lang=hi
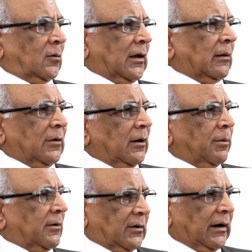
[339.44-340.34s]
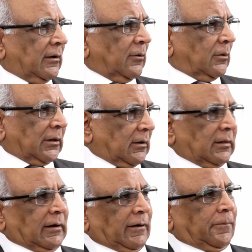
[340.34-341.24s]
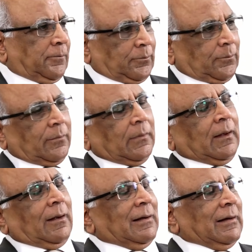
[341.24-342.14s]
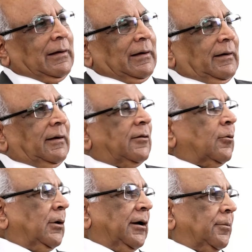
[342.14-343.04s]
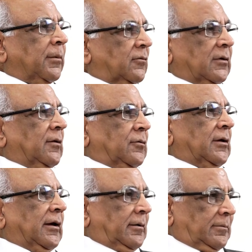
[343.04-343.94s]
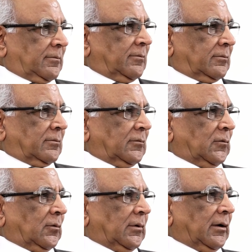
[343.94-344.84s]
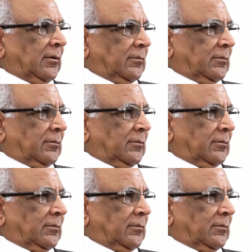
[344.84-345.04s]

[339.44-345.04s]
उस आदमी की पर्सनालिटी को दखल नहीं है ये तो लिटमस टेस्ट है जो